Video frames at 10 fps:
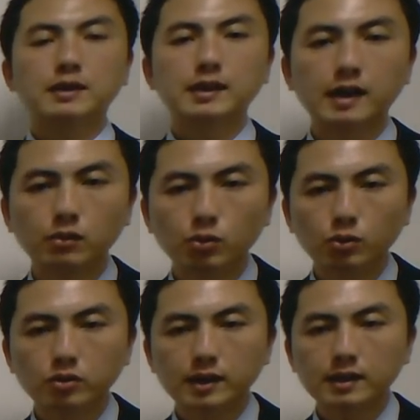まだ
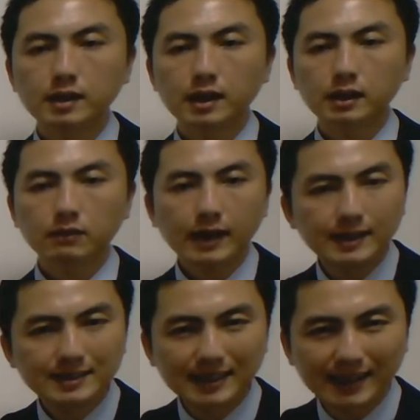ダウンロードされてない方
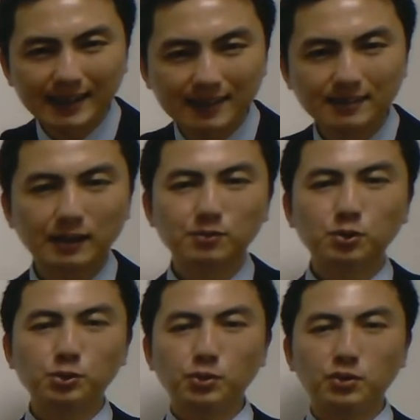は下から
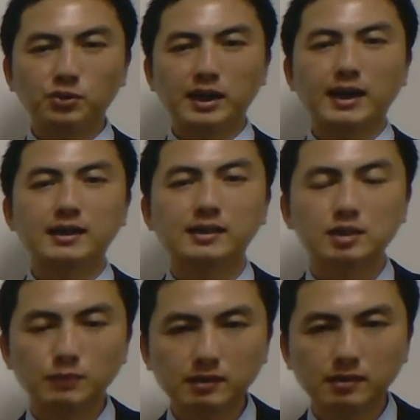ダウンロードをお願いい
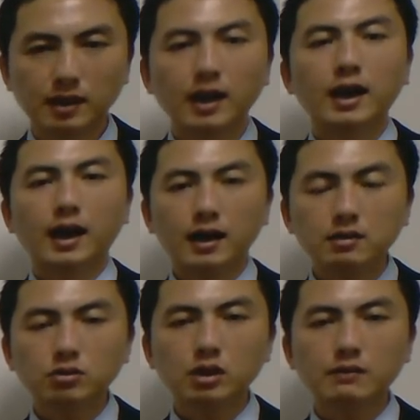たします。は
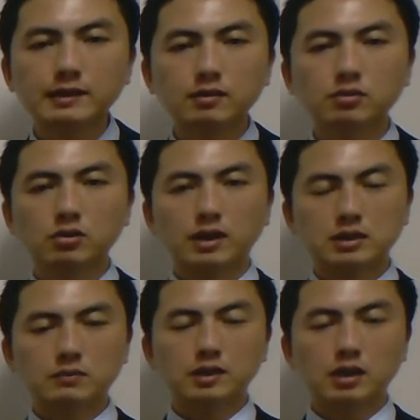い、それでは早速
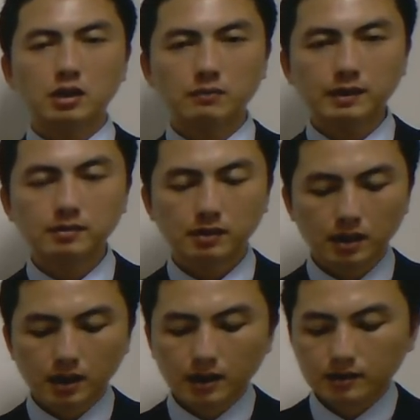始めていきます。
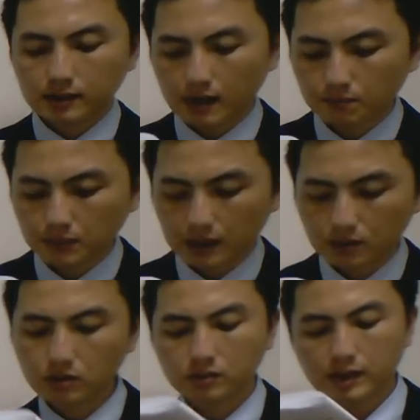
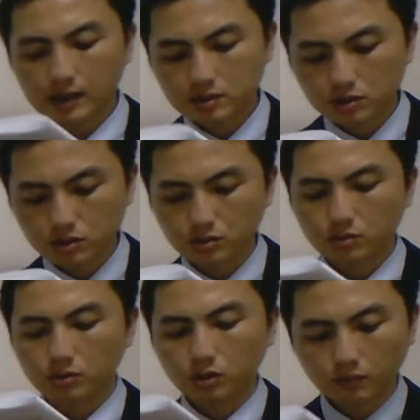334